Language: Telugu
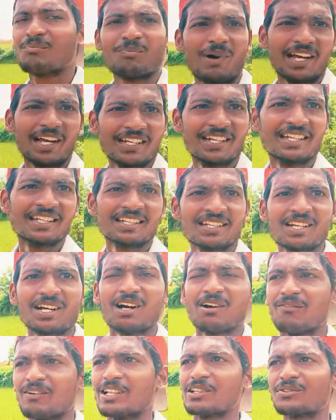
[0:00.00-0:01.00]
పైన ఇంకా
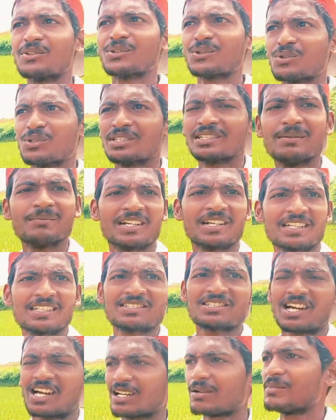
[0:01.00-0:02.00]
వెళ్తున్న కొద్దీ మనకి
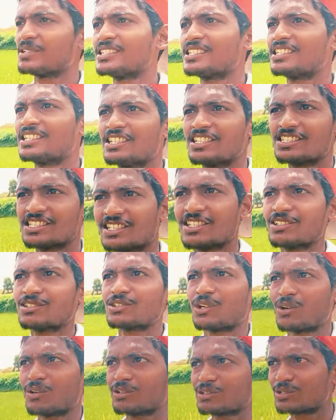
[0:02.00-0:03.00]
చాలామంది గిరిజనులు
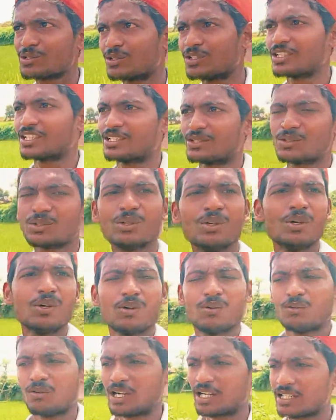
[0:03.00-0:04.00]
తగులుతూ ఉంటారు
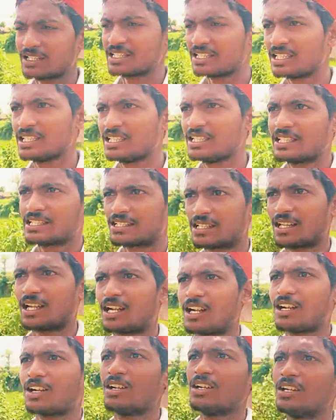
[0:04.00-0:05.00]
వాళ్ళని ఇక్కడ
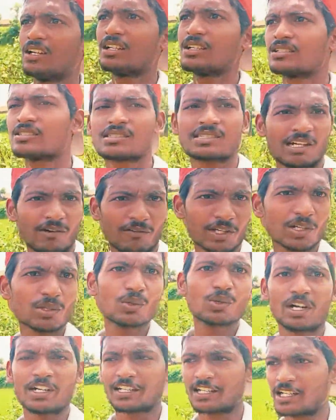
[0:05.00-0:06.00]
సవర్లు
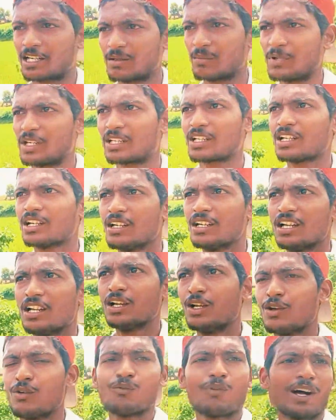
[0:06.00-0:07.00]
అంటారనమాట
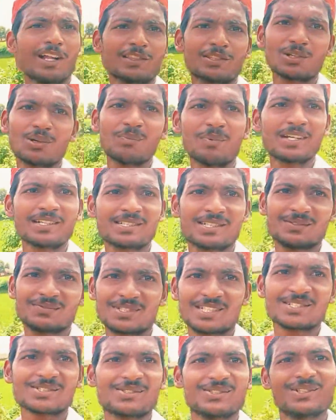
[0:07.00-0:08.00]
వాళ్ళతో పరిచయం
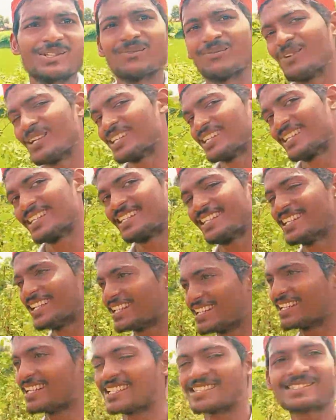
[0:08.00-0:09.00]
చేసుకుందాం పదండి
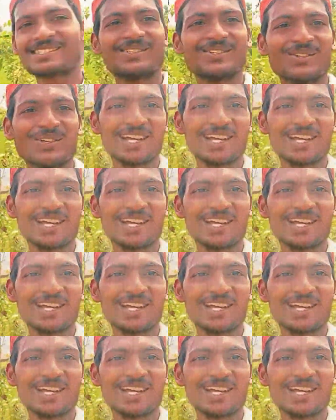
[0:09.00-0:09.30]
లెట్స్ గో